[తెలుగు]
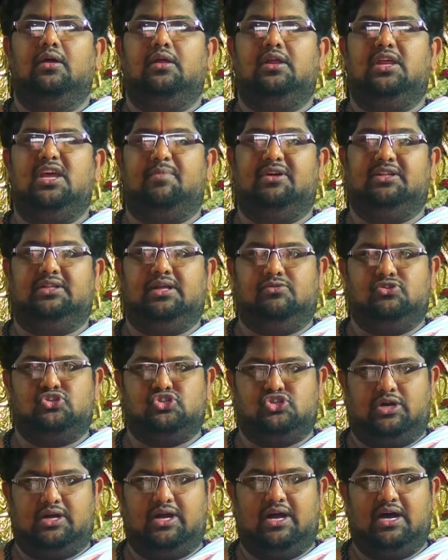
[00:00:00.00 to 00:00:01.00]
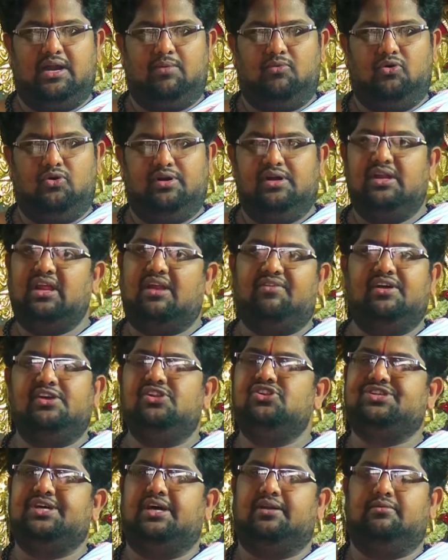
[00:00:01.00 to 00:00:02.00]
యమద్రంష్ట కాలములు అని
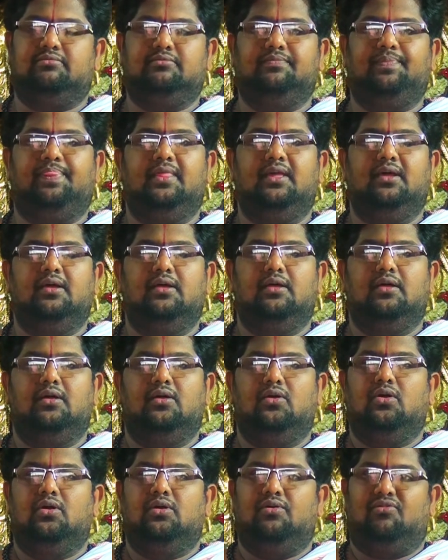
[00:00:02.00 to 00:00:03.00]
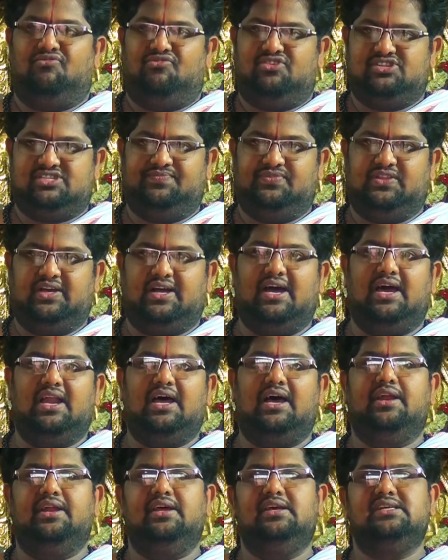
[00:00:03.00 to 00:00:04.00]
నిర్వహించారు
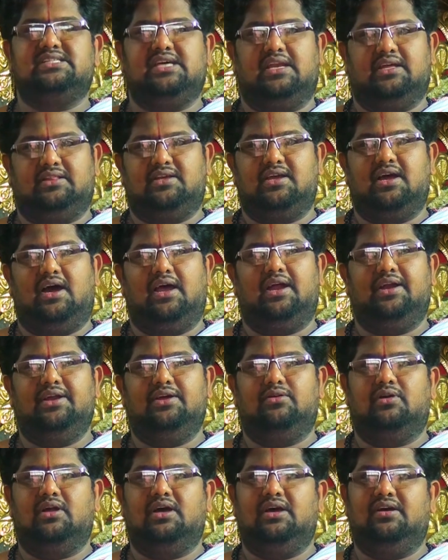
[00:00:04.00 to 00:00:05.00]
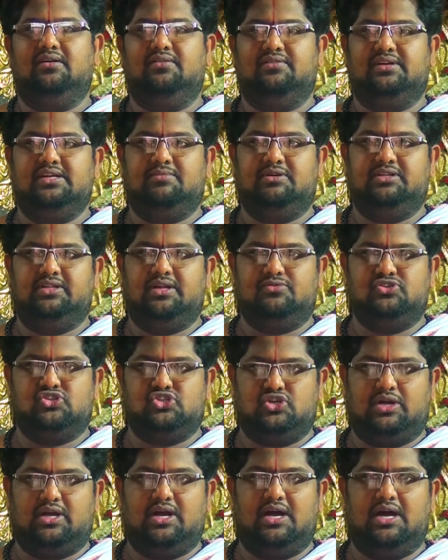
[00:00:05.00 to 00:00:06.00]
వసంతకాలాన్ని శరత్కాలాన్ని కూడా
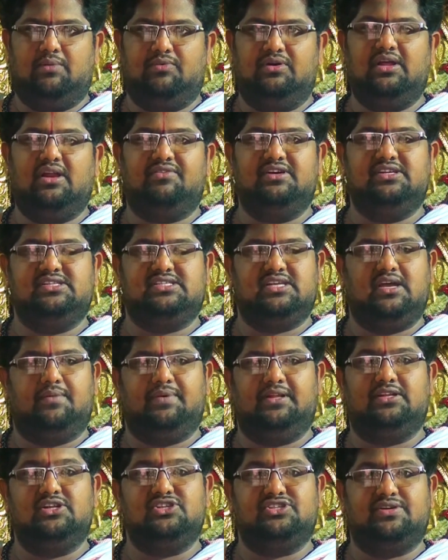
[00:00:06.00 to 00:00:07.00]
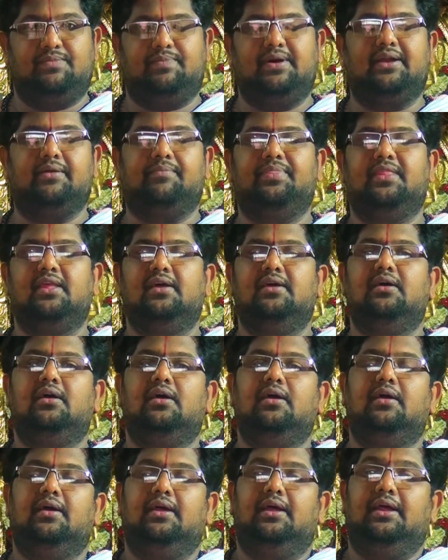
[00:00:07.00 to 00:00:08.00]
యమద్రంష్ట్రకాలము నిర్వహిస్తారు పెద్దలు చెప్పారు
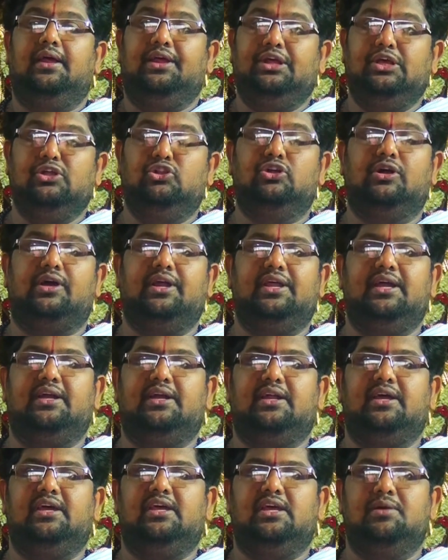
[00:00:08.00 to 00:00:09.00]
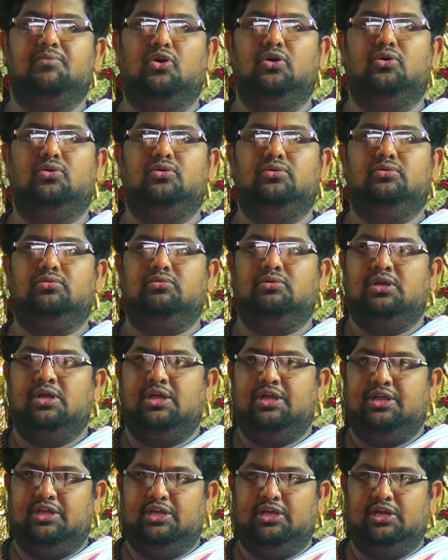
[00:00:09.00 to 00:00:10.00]
ఎందుకని అంటే యముడు
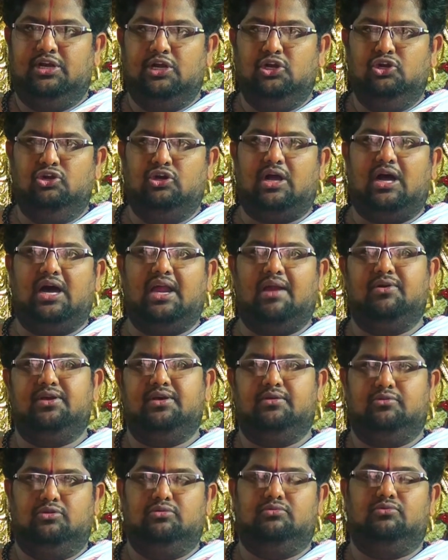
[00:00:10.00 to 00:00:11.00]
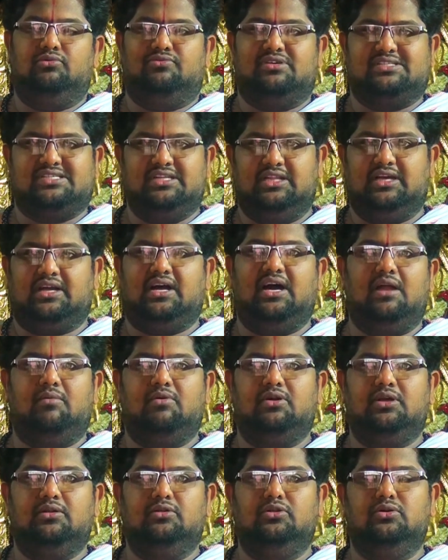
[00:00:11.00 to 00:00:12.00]
ఈ రెండు కాలములు ఎందు
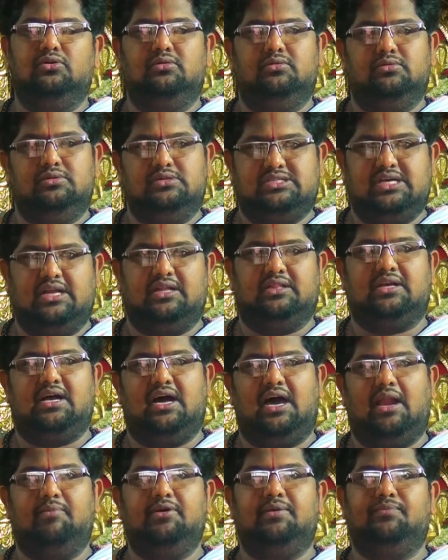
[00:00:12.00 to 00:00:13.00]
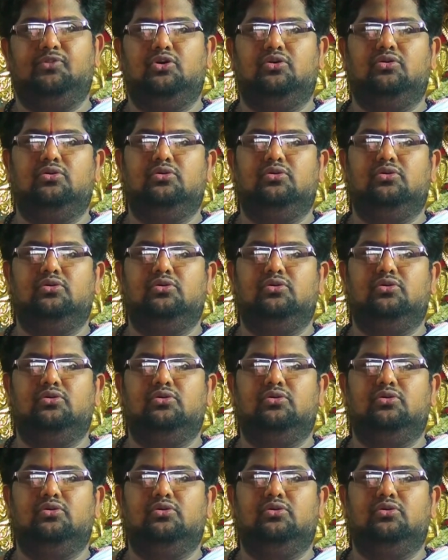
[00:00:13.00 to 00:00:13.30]
వసంతకాలము ఎందు శరత్కాలము ఎందు